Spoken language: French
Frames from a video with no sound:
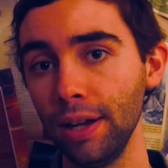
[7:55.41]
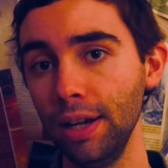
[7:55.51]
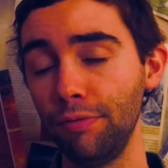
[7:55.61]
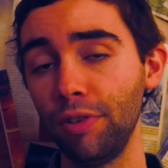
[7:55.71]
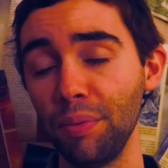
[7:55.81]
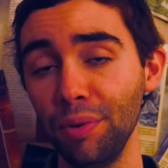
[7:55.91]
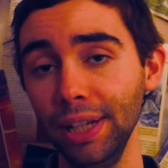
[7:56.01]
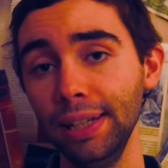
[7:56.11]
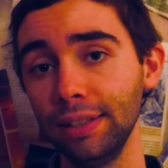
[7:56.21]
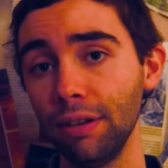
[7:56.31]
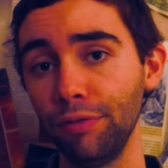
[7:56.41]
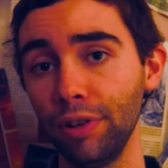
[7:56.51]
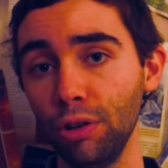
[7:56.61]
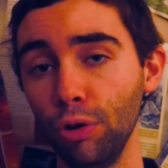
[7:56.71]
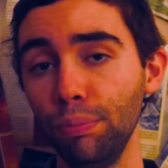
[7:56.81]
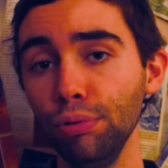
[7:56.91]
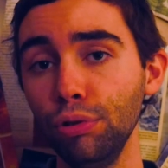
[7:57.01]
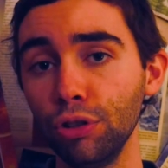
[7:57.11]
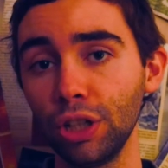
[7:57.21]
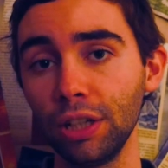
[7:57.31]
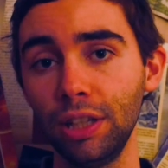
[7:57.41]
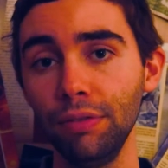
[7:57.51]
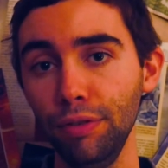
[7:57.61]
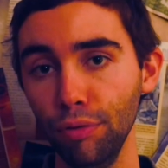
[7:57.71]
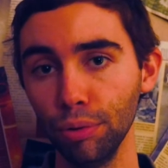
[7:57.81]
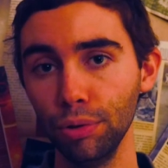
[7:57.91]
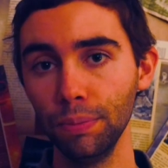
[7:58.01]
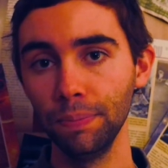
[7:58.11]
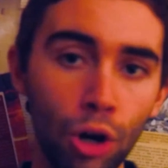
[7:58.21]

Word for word: les femmes et des enfants ont plus de chances d'en vivre une.